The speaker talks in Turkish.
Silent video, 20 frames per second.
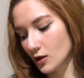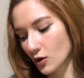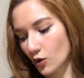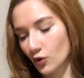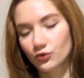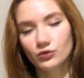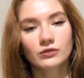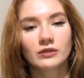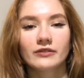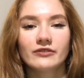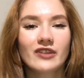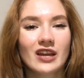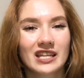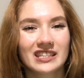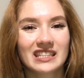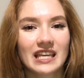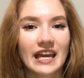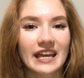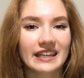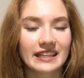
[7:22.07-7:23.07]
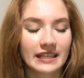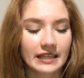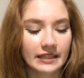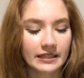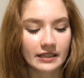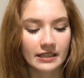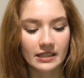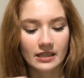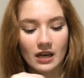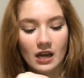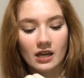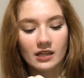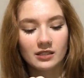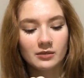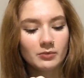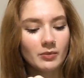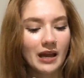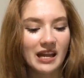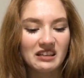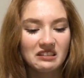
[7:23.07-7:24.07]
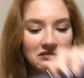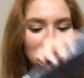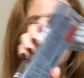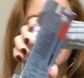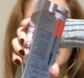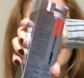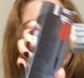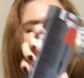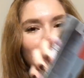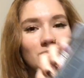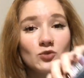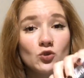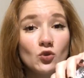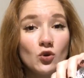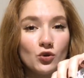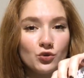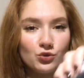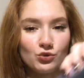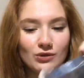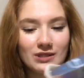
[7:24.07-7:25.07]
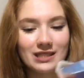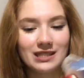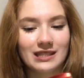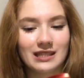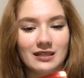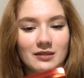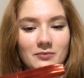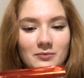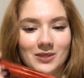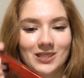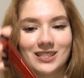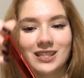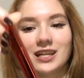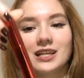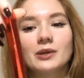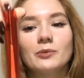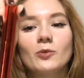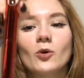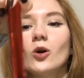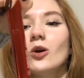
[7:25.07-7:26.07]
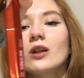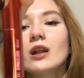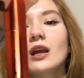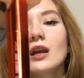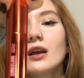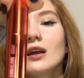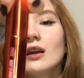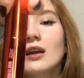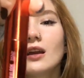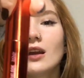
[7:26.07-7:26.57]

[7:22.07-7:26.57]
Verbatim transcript: Onun da fiyatı 57 liraydı. Ben kırmızı olsun istedim bir tane böyle.